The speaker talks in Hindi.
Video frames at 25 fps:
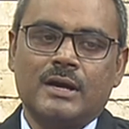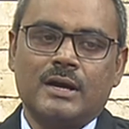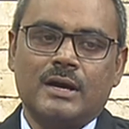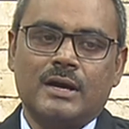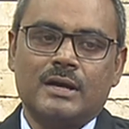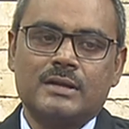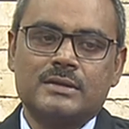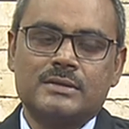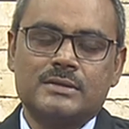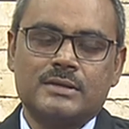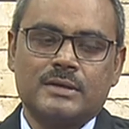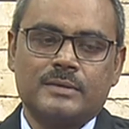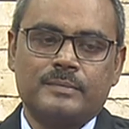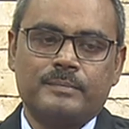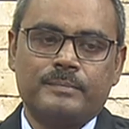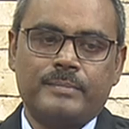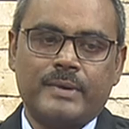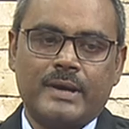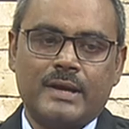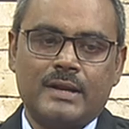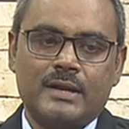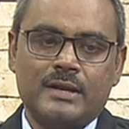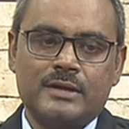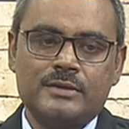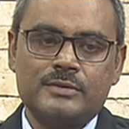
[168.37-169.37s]
अच्छा
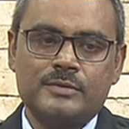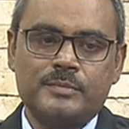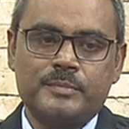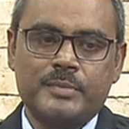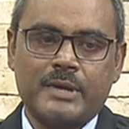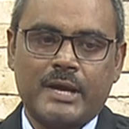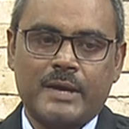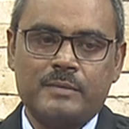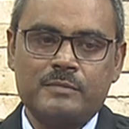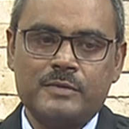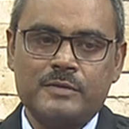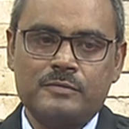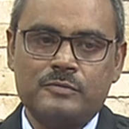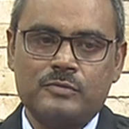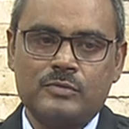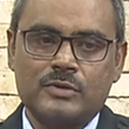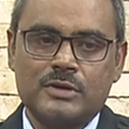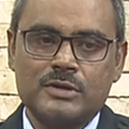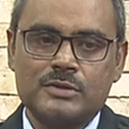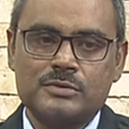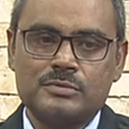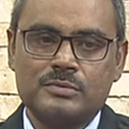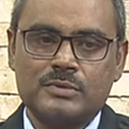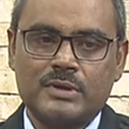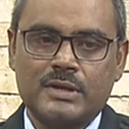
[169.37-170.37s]
पहला जो प्राइमरी
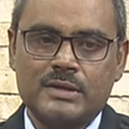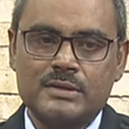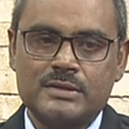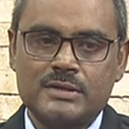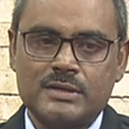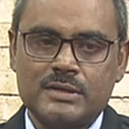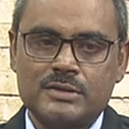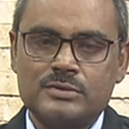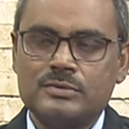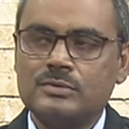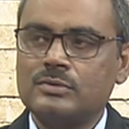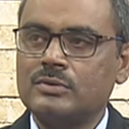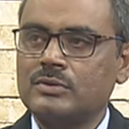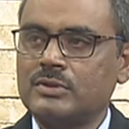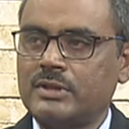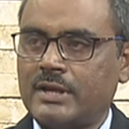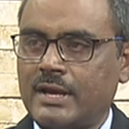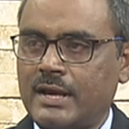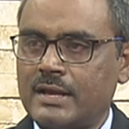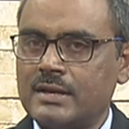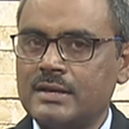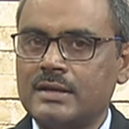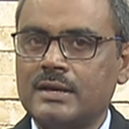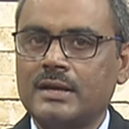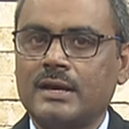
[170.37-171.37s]
फोकस होना चाहिए जो लोग
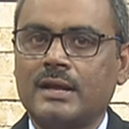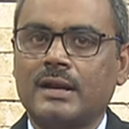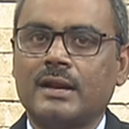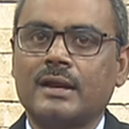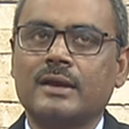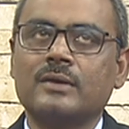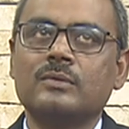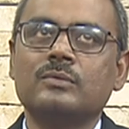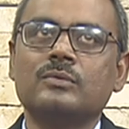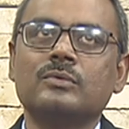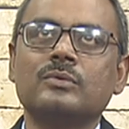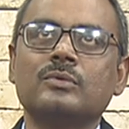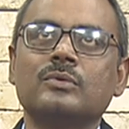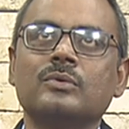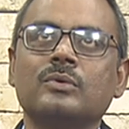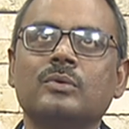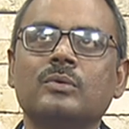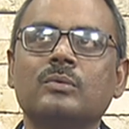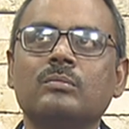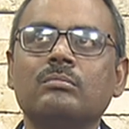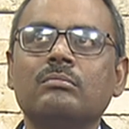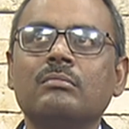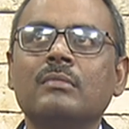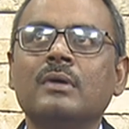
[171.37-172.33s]
तैयारी कर रहे हैं उनको